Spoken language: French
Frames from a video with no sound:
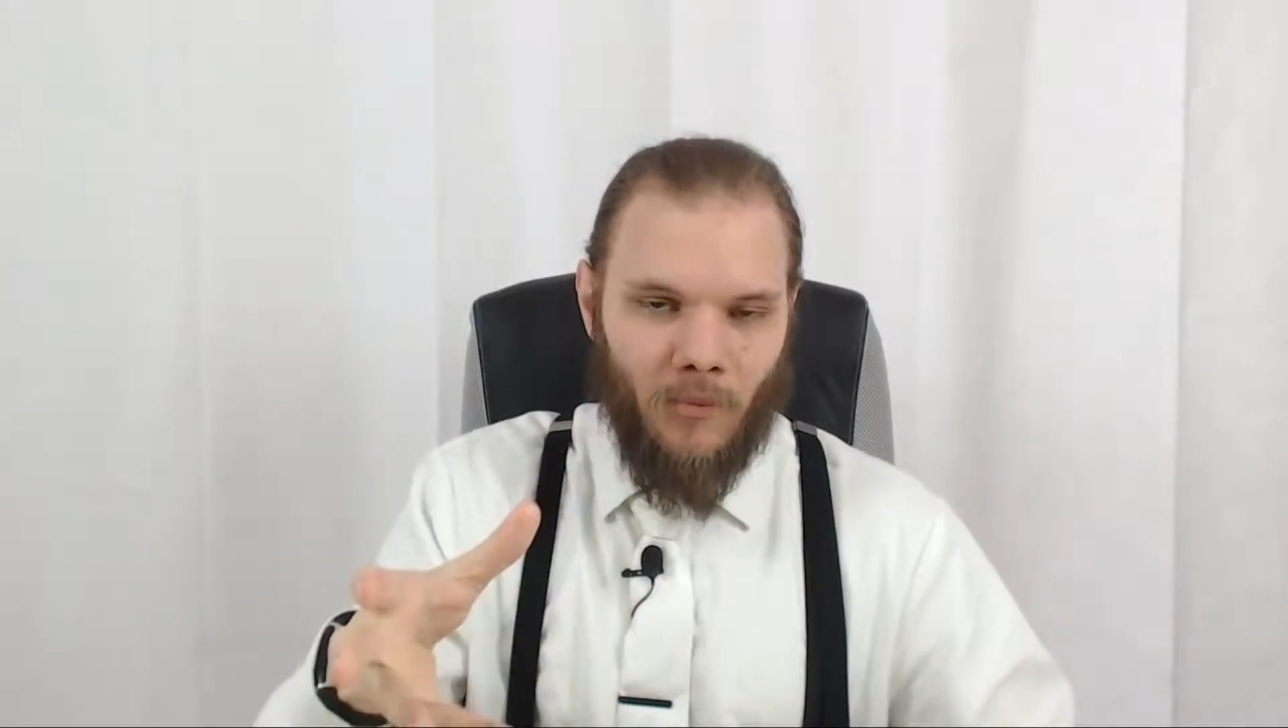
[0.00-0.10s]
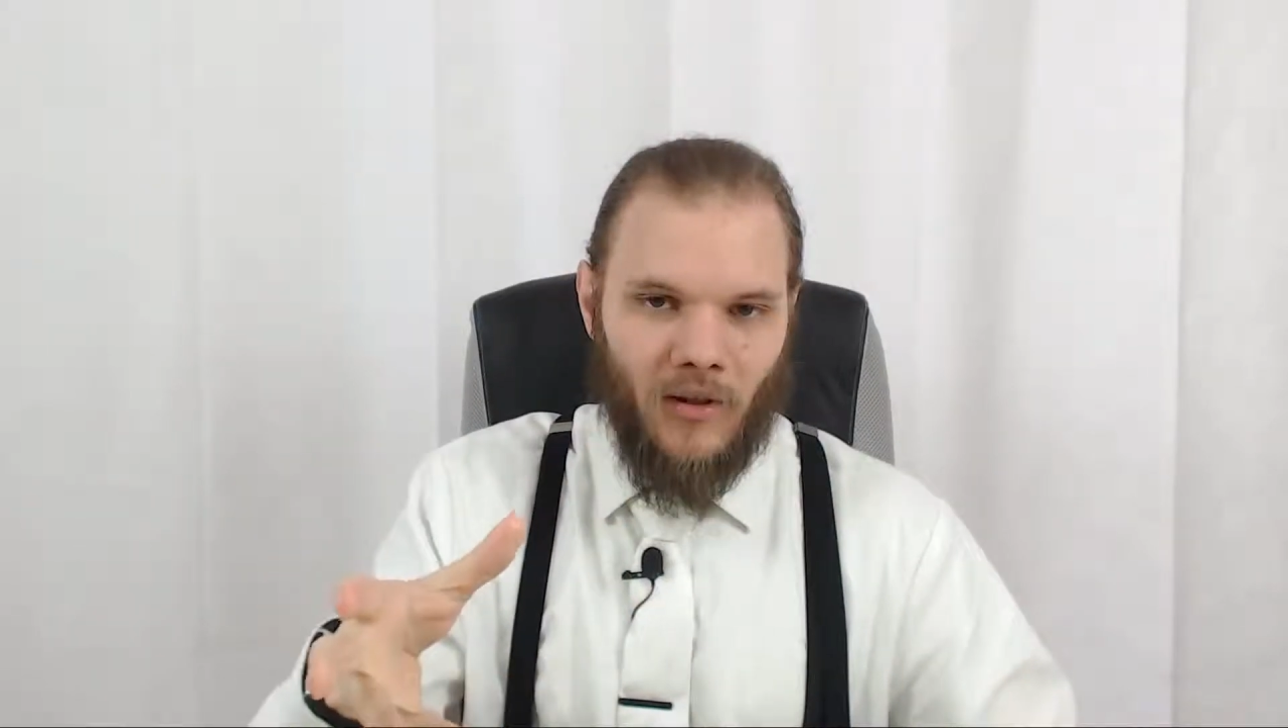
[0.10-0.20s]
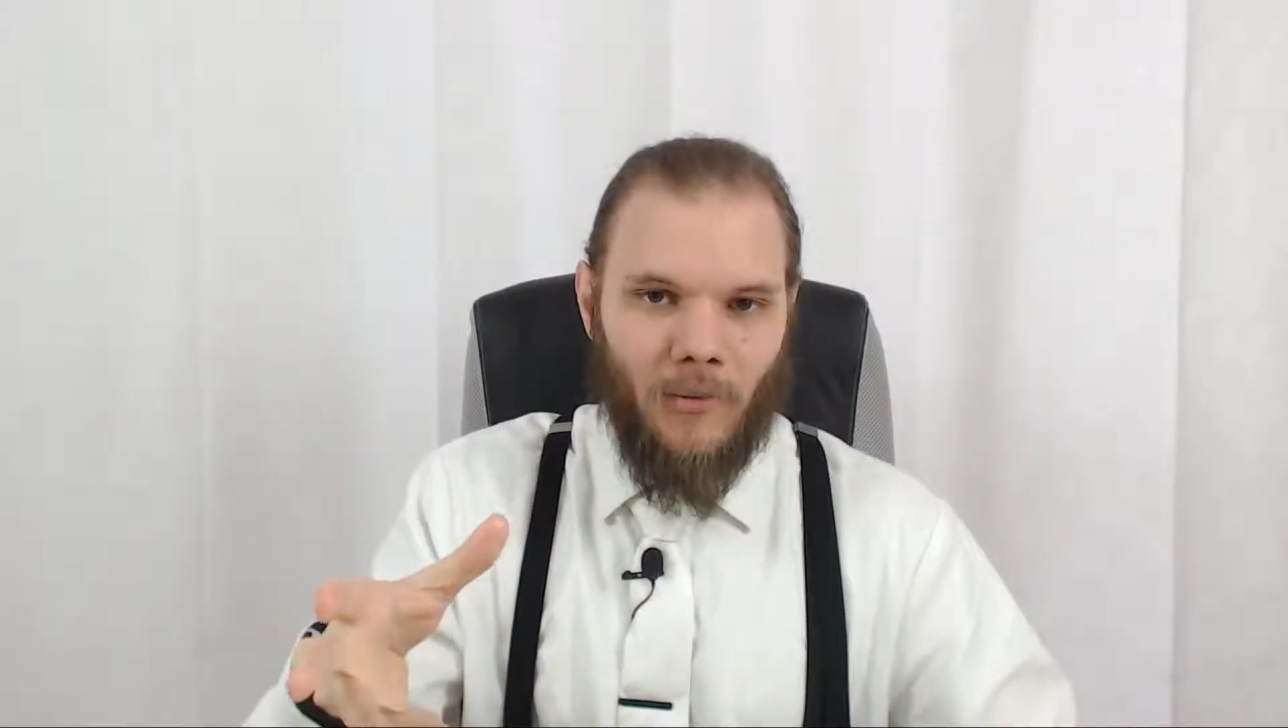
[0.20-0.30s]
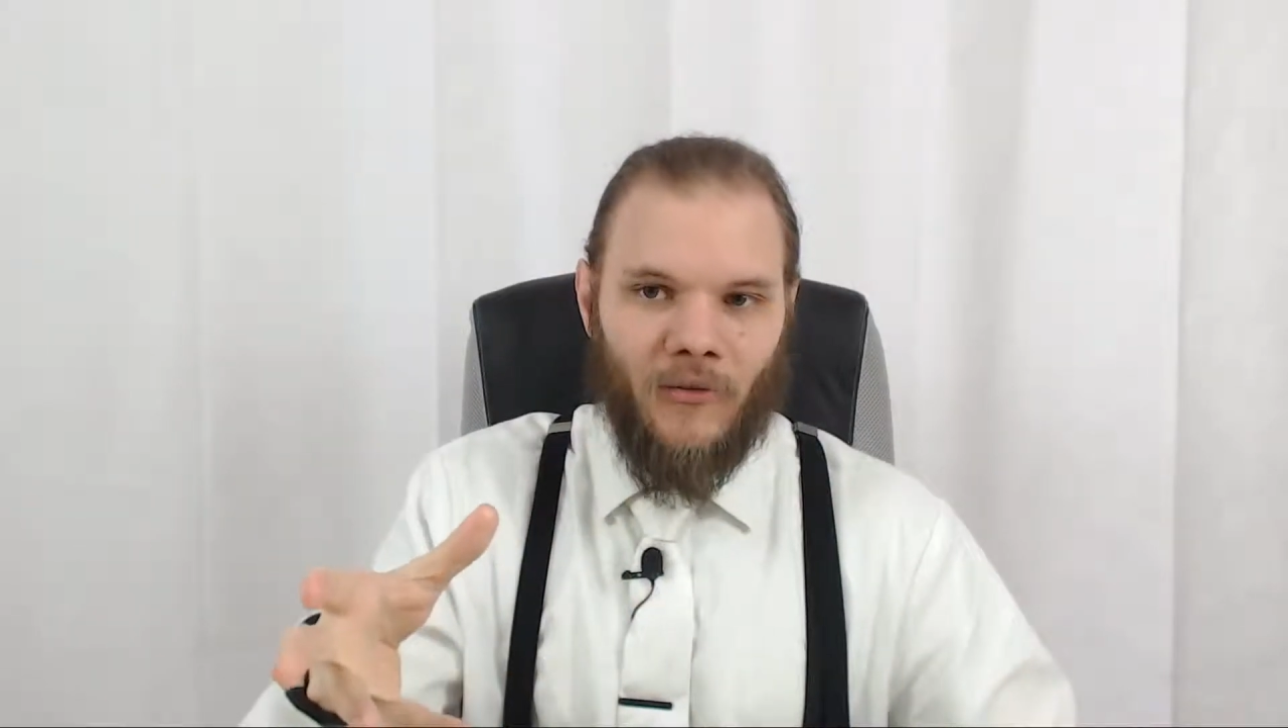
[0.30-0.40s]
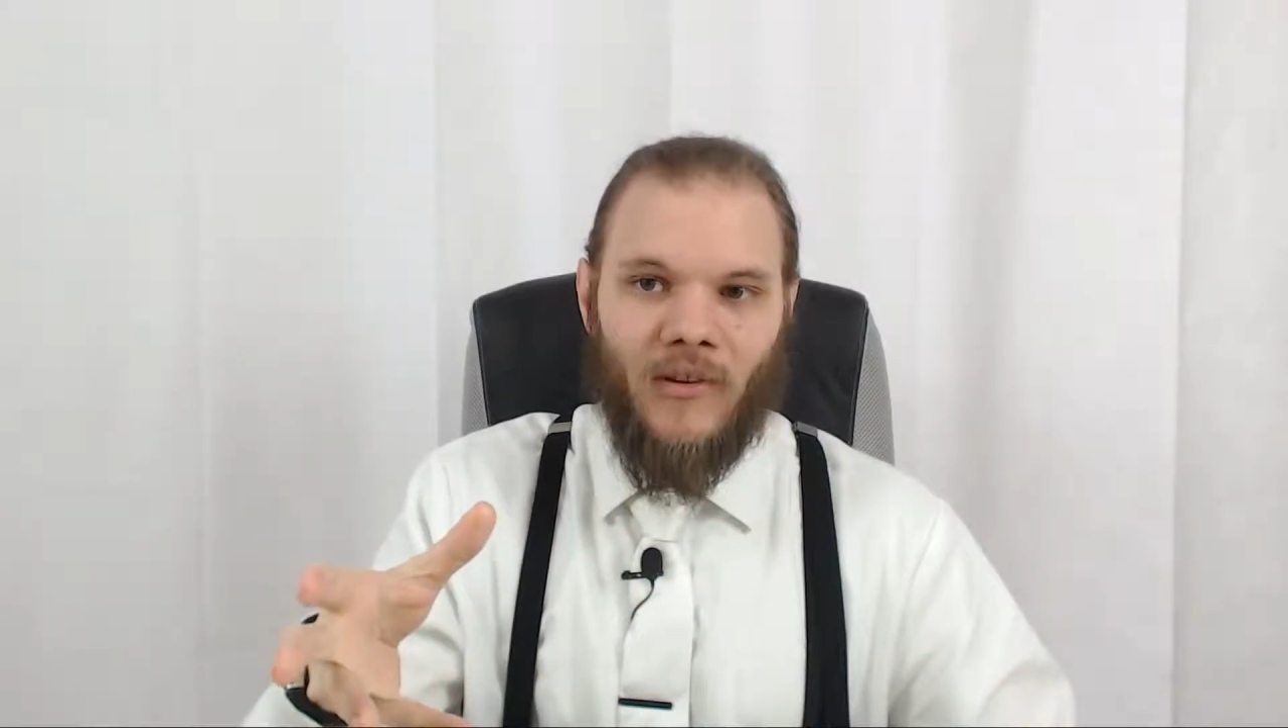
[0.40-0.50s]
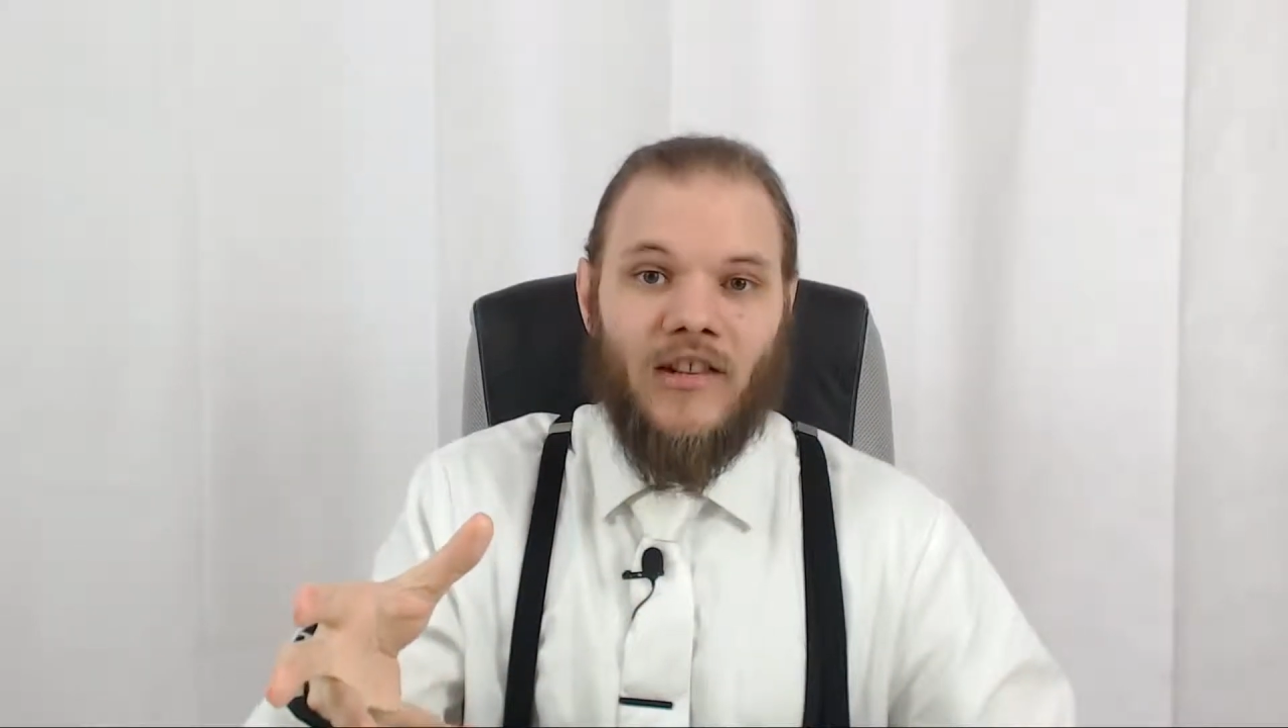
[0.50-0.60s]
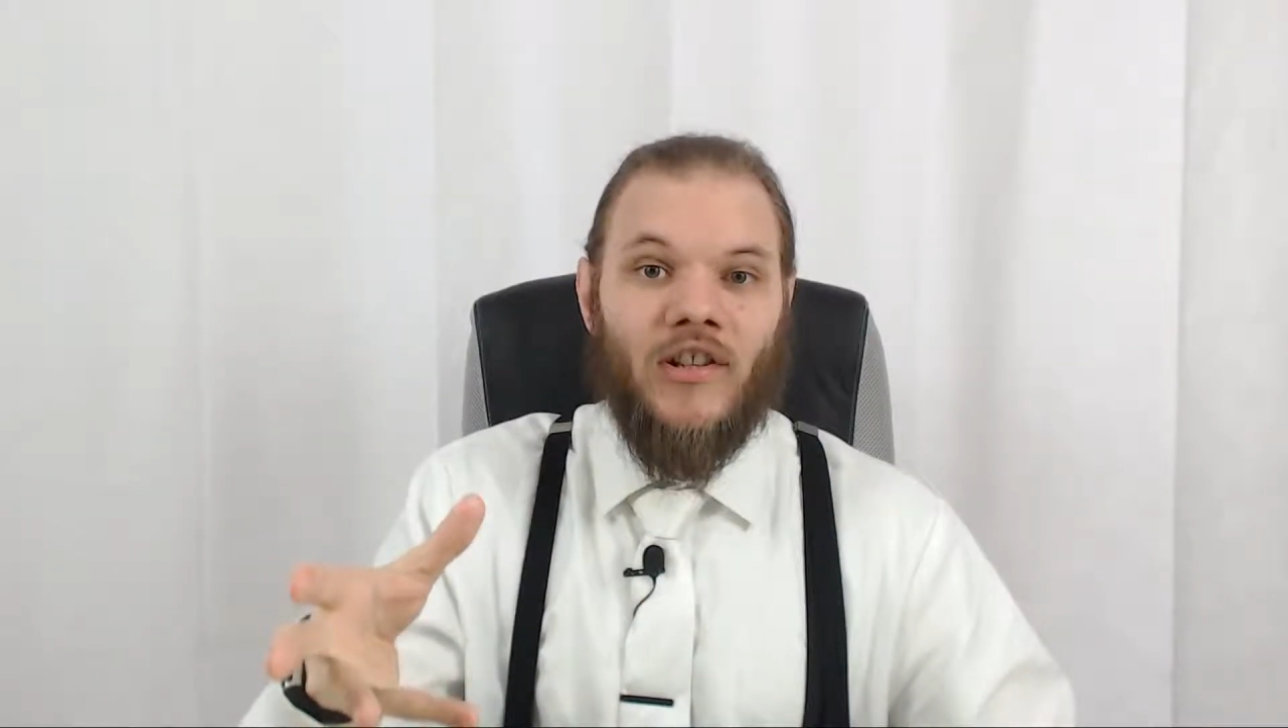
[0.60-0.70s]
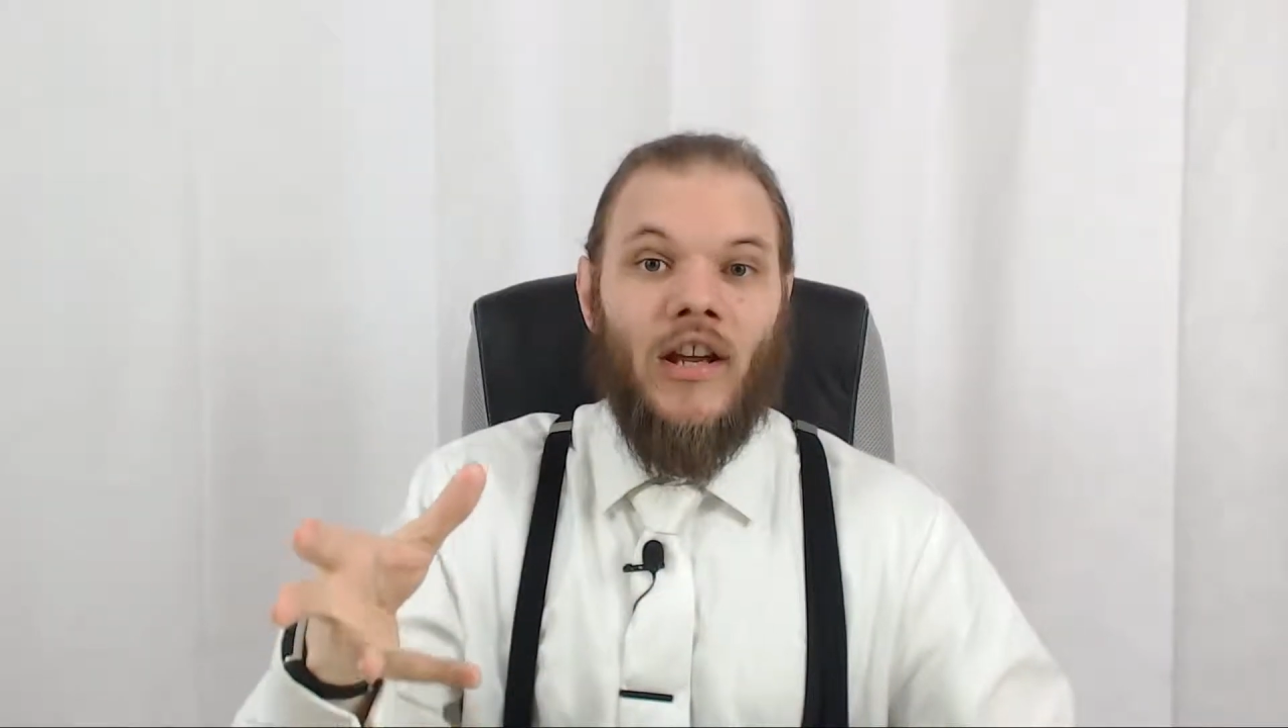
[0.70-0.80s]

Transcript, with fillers: pour les personnages